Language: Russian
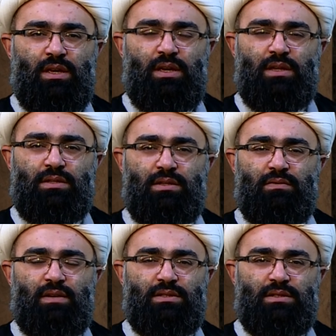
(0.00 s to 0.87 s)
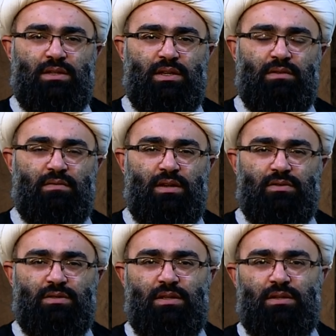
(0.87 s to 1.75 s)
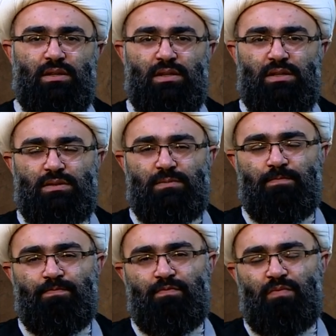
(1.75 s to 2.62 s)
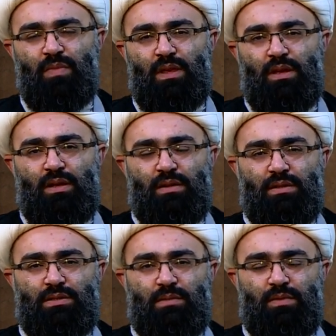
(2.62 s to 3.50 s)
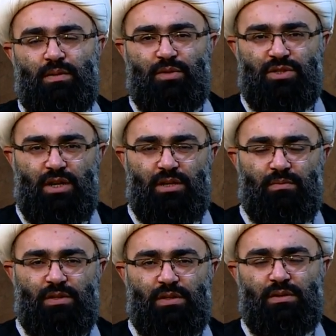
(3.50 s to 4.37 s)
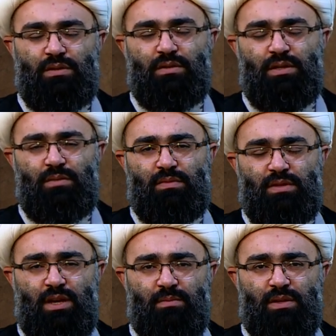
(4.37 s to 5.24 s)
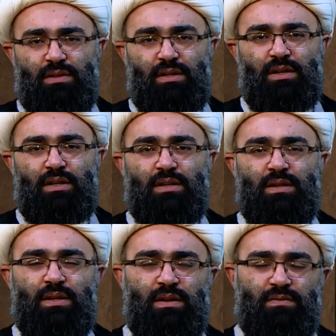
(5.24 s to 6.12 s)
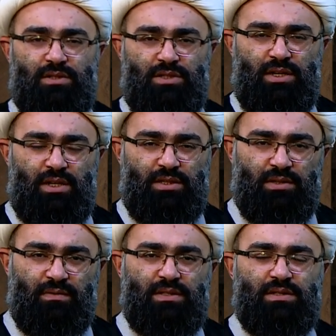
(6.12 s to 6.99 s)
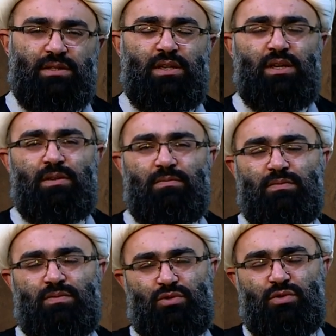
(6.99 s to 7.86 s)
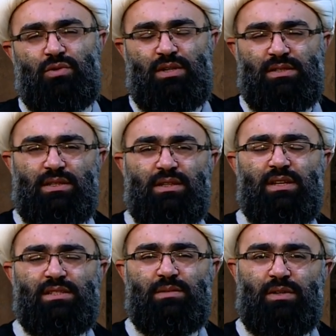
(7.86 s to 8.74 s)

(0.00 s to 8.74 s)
эти 20 дней являются для нас на самом деле печальными днями, так как в течение этих 20 дней существует разногласия.